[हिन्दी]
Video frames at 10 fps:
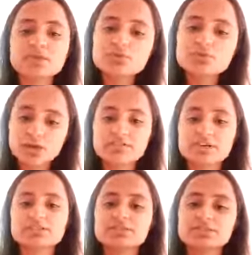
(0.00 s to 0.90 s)
तो
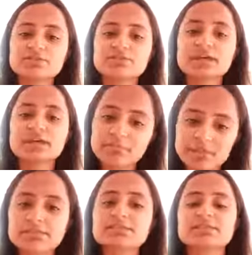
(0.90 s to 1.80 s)
करवाती थी तो देर आर
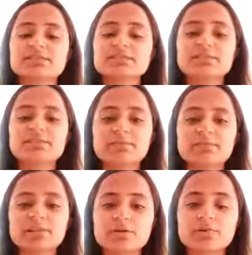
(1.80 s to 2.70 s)
मेनी चेंजेस इन दम
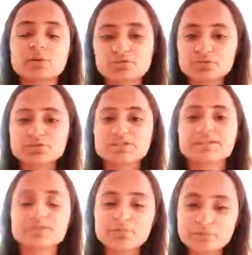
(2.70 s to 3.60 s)
मतलब बहुत कुछ सीखने को
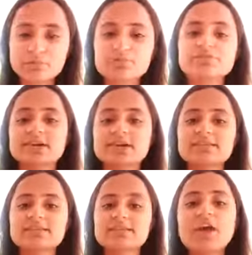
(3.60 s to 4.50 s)
मिला मुझे वाई
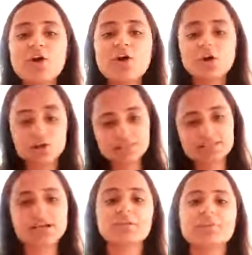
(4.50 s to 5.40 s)
से और मैं सिखा
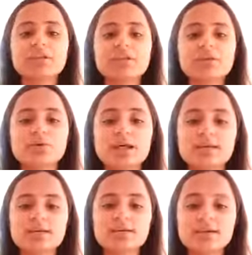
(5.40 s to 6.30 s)
भी रही हूँ एंड
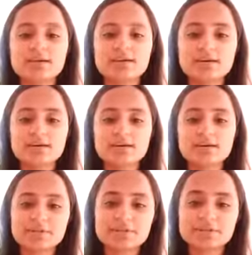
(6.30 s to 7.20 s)
uh,
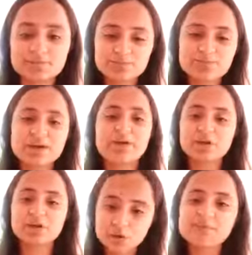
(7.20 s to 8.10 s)
मतलब आई एम प्राउड ऑफ
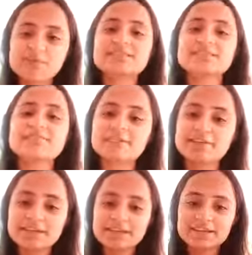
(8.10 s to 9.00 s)
माई सेल्फ की
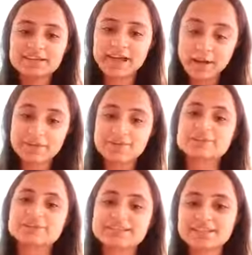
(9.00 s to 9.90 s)
आपके वजह
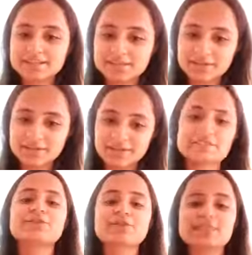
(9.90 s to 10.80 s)
से मैं किसी को
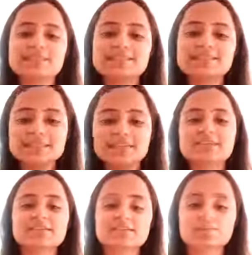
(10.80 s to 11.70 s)
भी ऐसे सिखा सकती
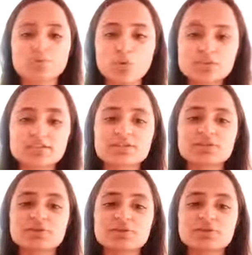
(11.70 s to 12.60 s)
हूँ बोल सकती हूँ
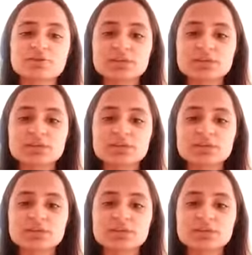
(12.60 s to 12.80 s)
कि